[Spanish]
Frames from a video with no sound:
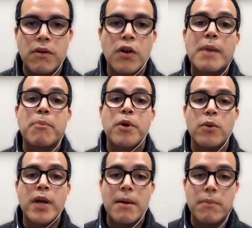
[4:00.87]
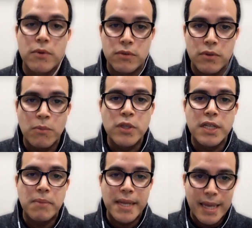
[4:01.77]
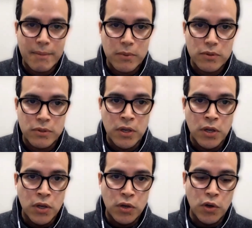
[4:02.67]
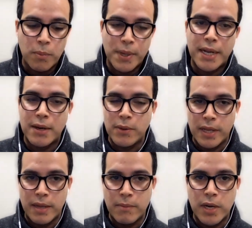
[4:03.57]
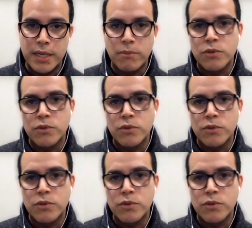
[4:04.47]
lo reproduzcamos, lo multipliquemos no para que lo dejemos allí.